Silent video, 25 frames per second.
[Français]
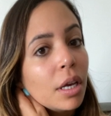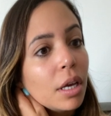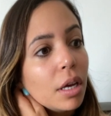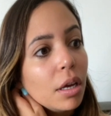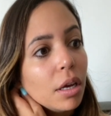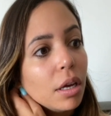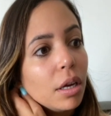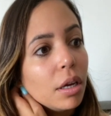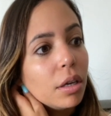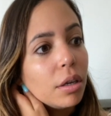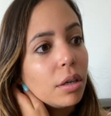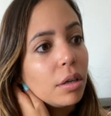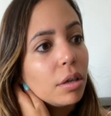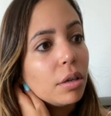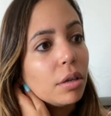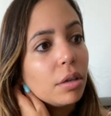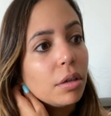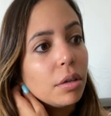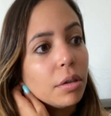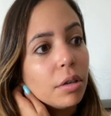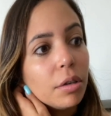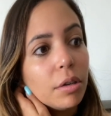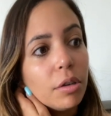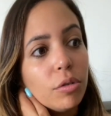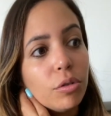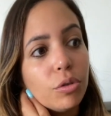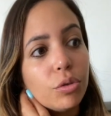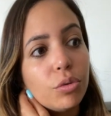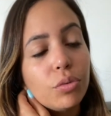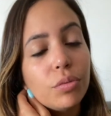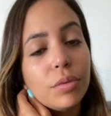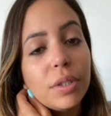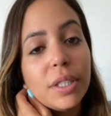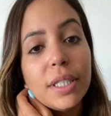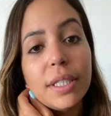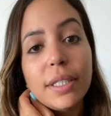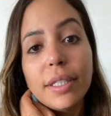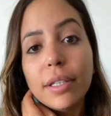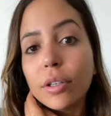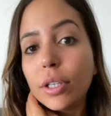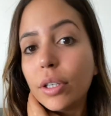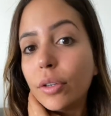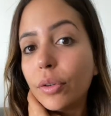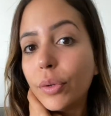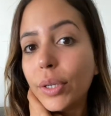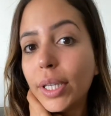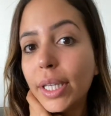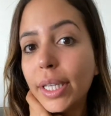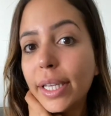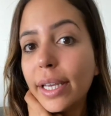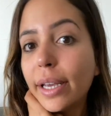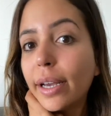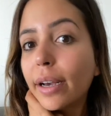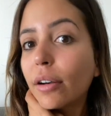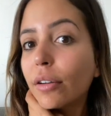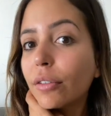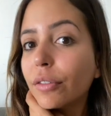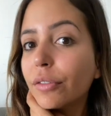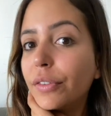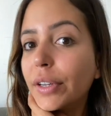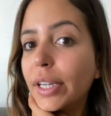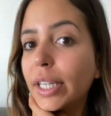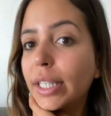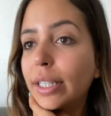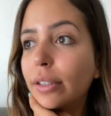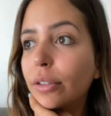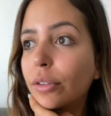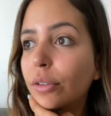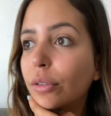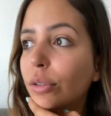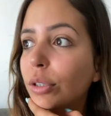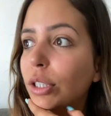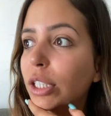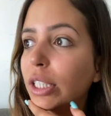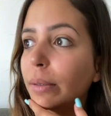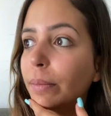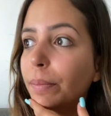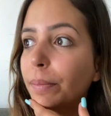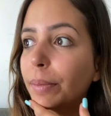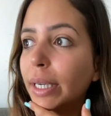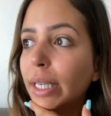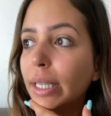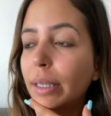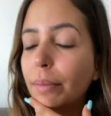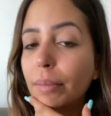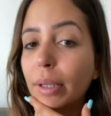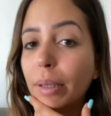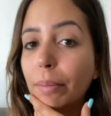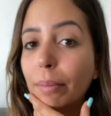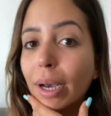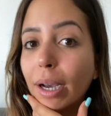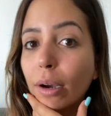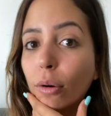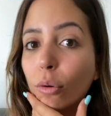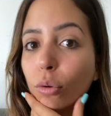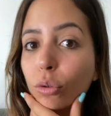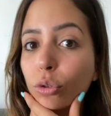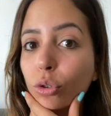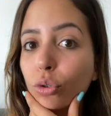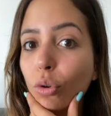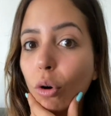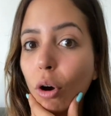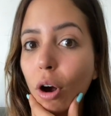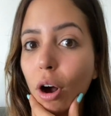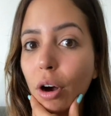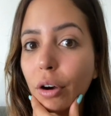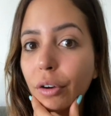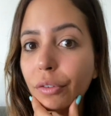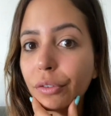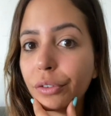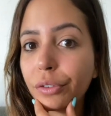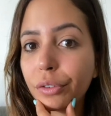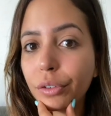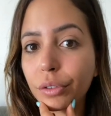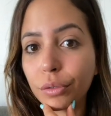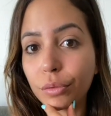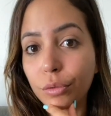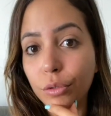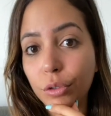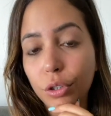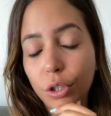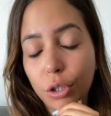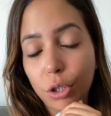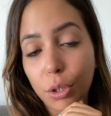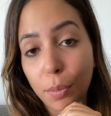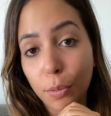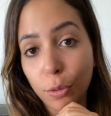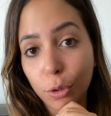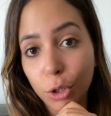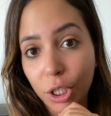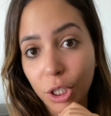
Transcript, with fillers: le souci, c'est que hier, en fait, j'ai pris mes macros de jour off, donc je mangeais